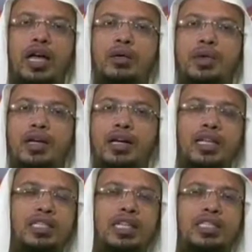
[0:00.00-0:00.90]
একেবারে
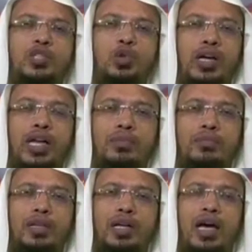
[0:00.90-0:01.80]
কাছাকাছি চলে গেলাম
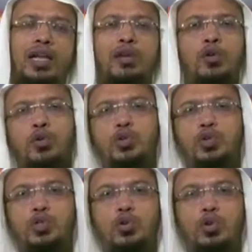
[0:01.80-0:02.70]
আল্লাহ নৈকট্য
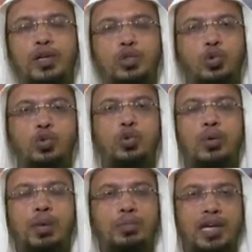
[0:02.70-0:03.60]
অর্জন করবার সুযোগ
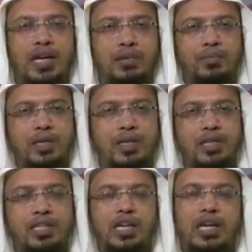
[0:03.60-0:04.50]
আমরা পেয়ে গেলাম
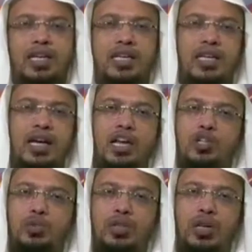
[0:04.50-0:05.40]
সেখানে আল্লাহ
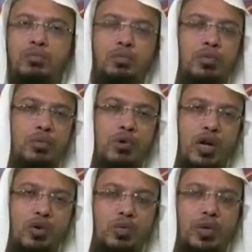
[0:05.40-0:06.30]
সুমাতালার পবিত্রতা
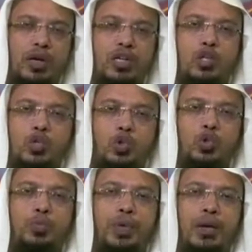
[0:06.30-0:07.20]
বর্ণনা করবার
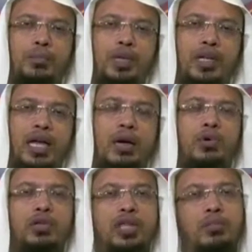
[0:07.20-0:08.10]
সুযোগ পেলাম
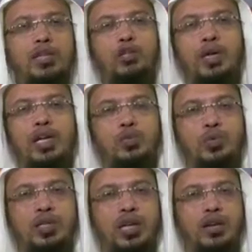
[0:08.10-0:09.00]
এবং তার মাধ্যমে আল্লাহ
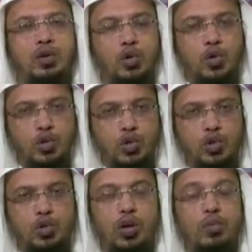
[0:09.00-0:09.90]
সুমাতালার নৈকট্য
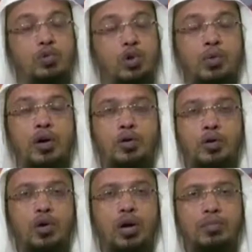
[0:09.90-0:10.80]
অর্জন করলাম সব
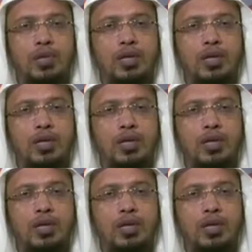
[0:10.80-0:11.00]
করলাম